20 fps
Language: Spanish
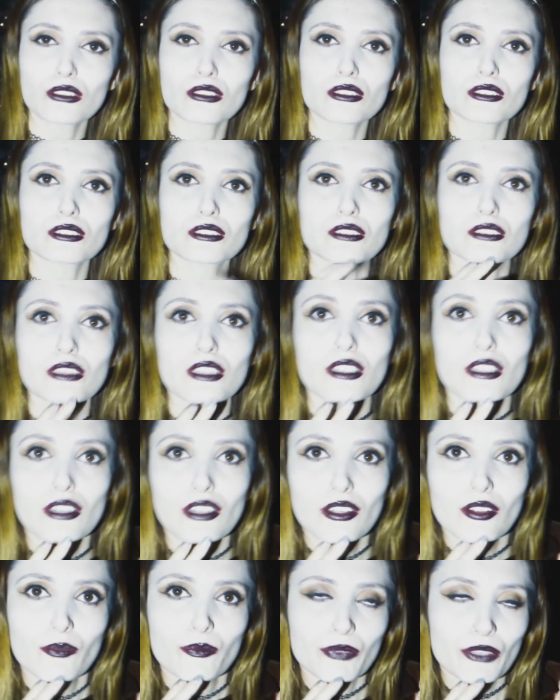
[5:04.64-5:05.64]
con
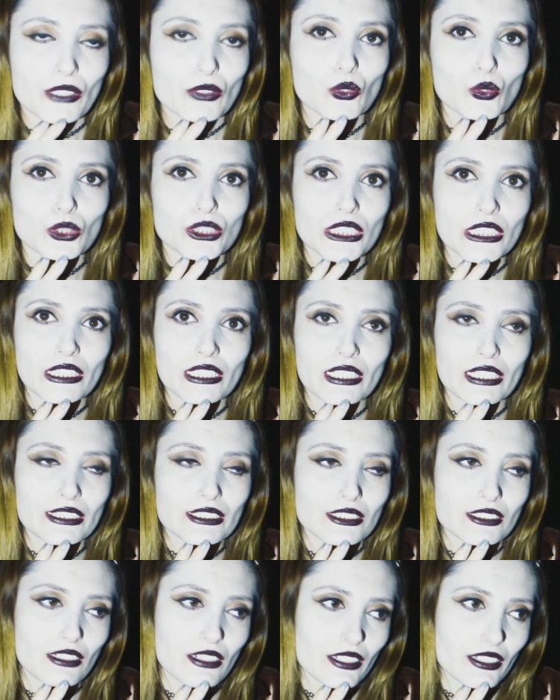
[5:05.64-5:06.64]
dulce de
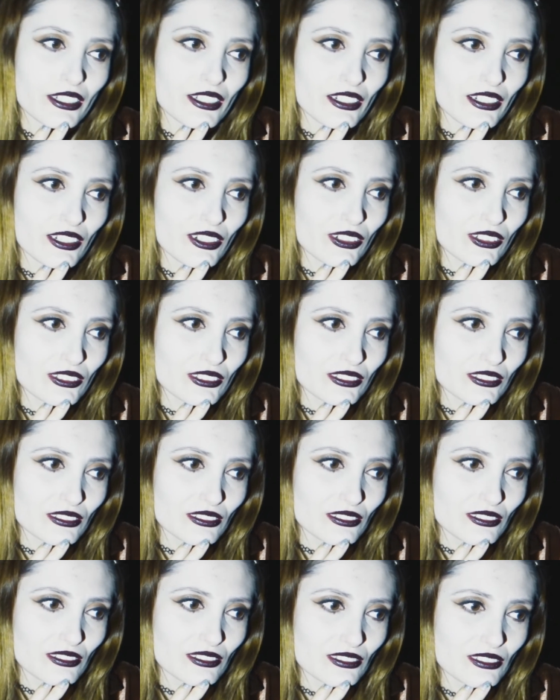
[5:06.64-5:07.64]
leche. Ay, qué rico.
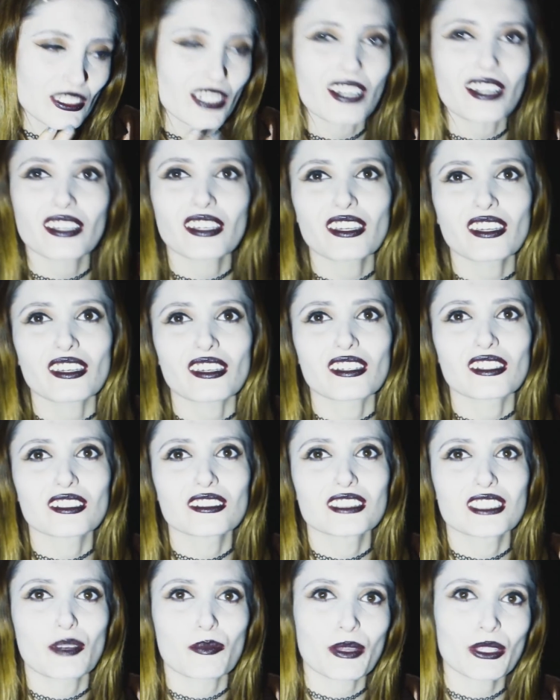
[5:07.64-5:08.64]
Ay,
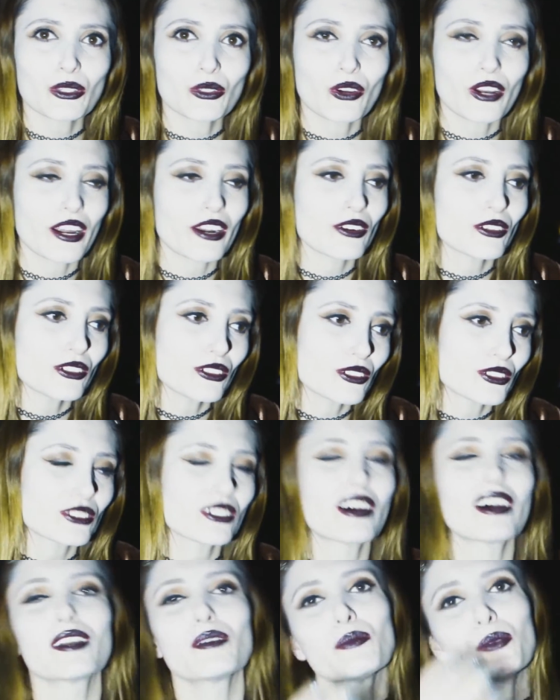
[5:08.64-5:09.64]
ya me antojaron.
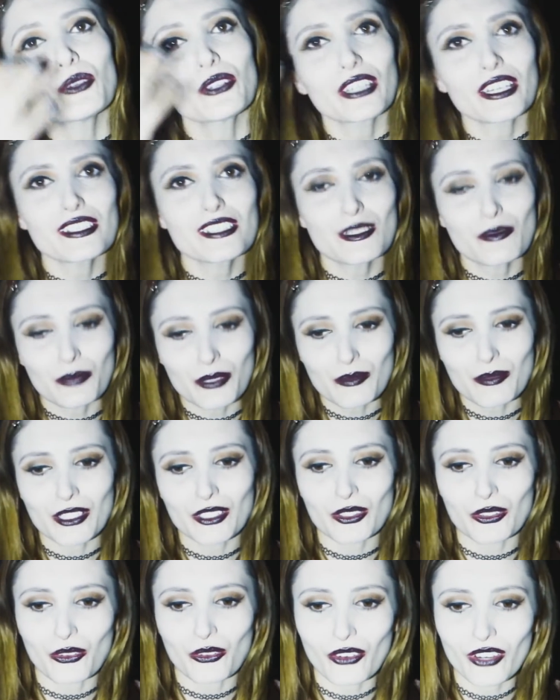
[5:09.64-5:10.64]
Ay, ¿por qué siempre me
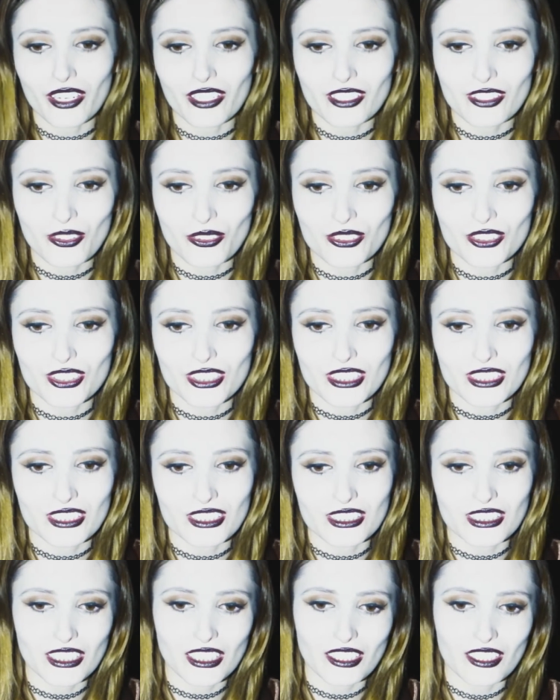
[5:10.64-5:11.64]
antojan cosas
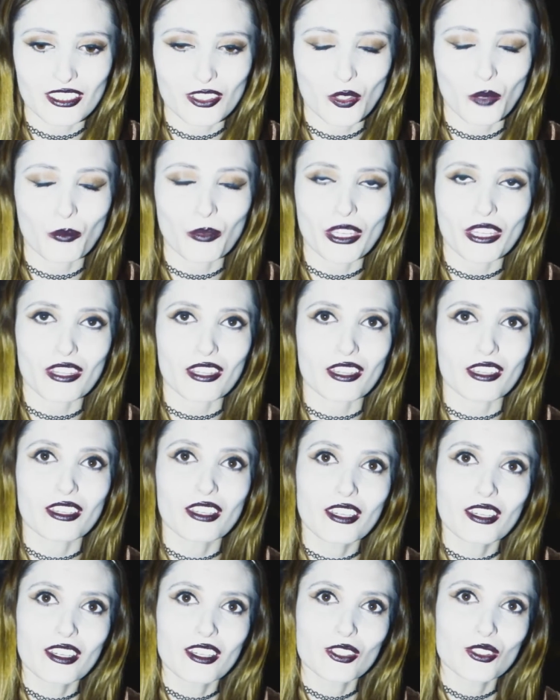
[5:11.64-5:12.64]
así? Comida.
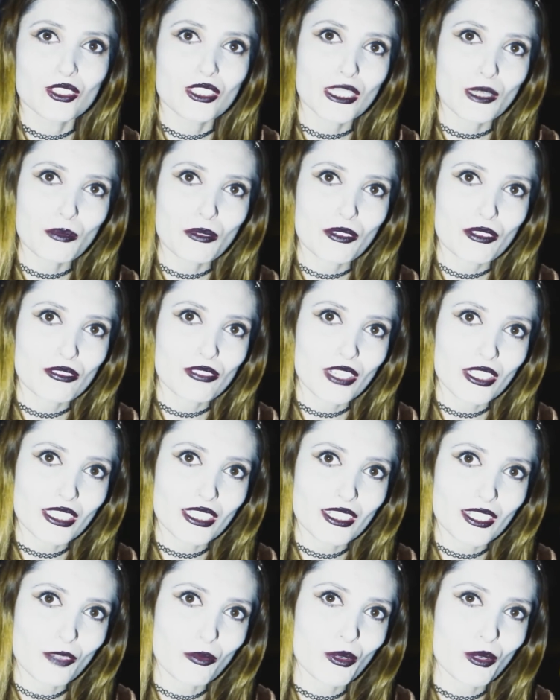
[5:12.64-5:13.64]
Yo sé que me ven
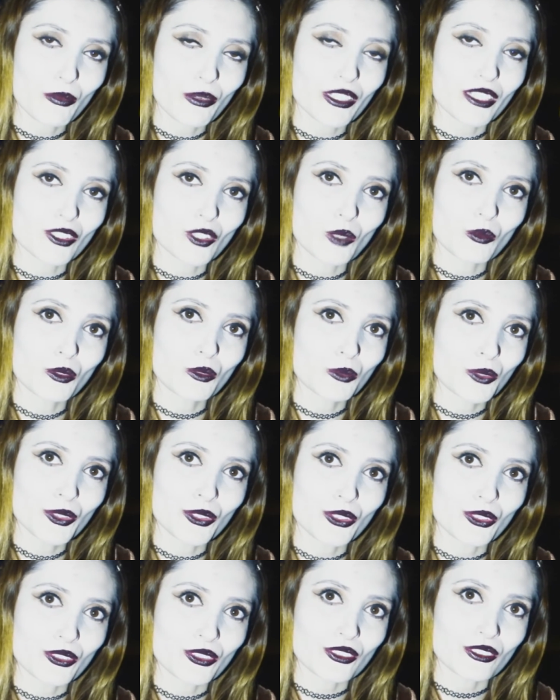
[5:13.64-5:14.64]
flaquita, pero en verdad como un
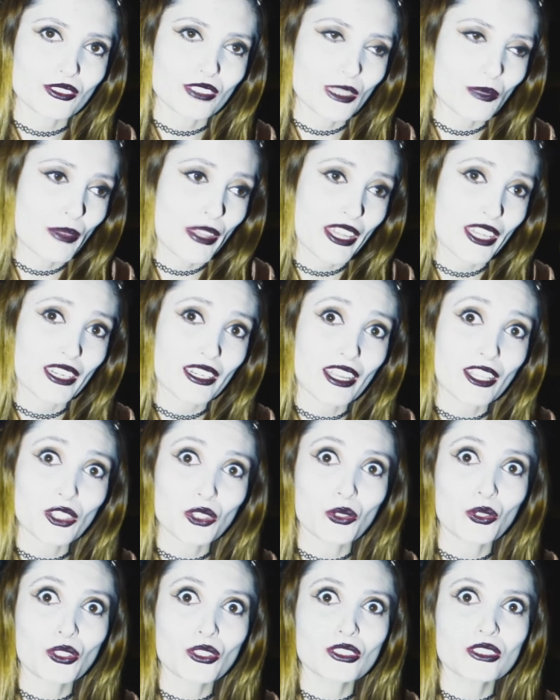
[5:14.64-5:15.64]
montón. Y me dan
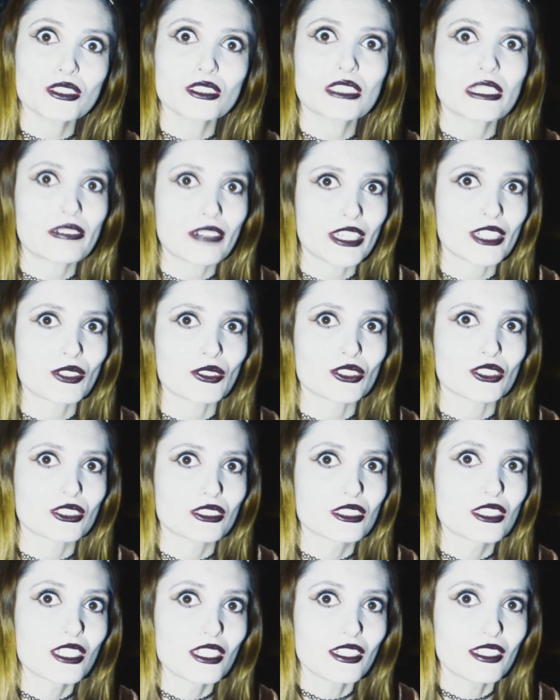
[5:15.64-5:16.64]
antojos
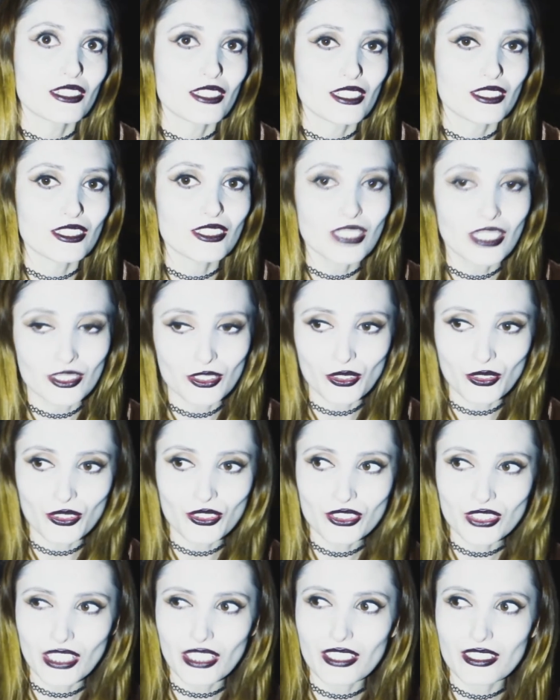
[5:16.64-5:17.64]
severos. De esos
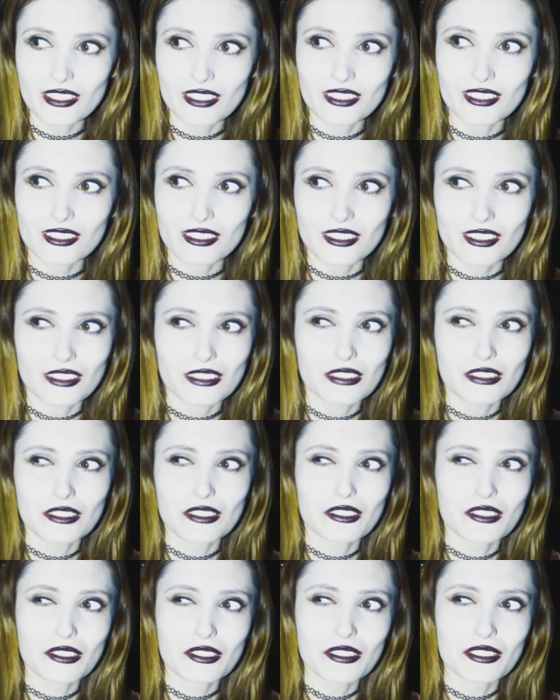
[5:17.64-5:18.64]
antojos que dices
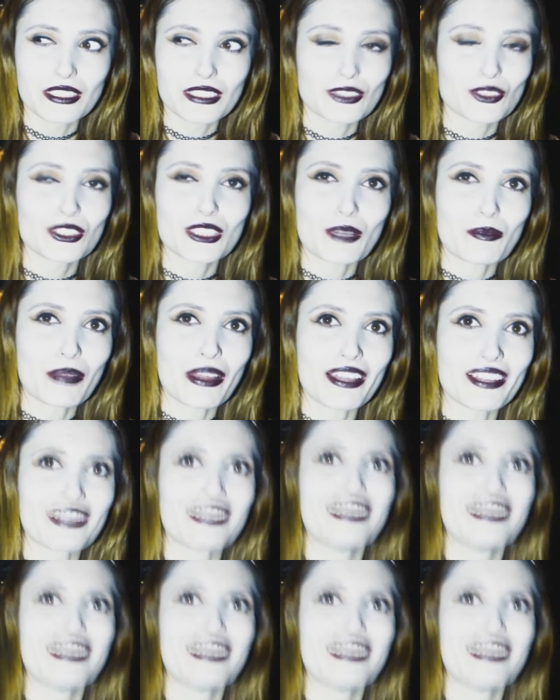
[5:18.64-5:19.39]
eso está mal,